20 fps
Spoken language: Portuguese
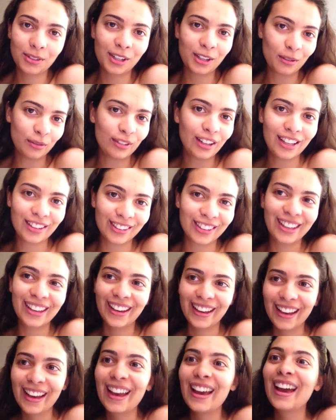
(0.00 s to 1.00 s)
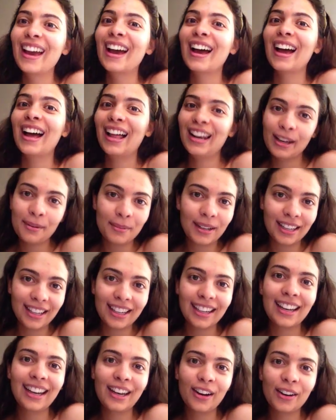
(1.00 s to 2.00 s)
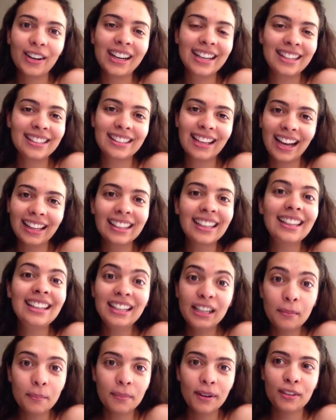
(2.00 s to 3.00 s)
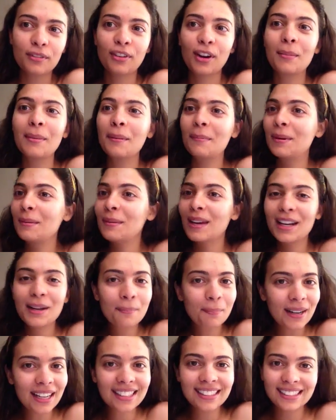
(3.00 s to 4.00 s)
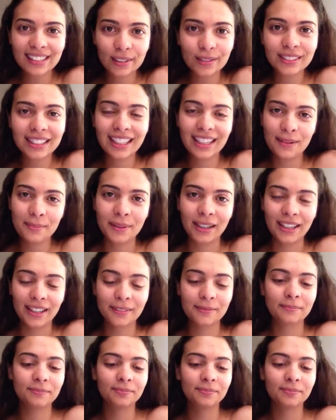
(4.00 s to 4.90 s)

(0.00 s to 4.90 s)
quando eu falo que a Alemanha é organizada e limpa. E foi a minha primeira impressão da Alemanha.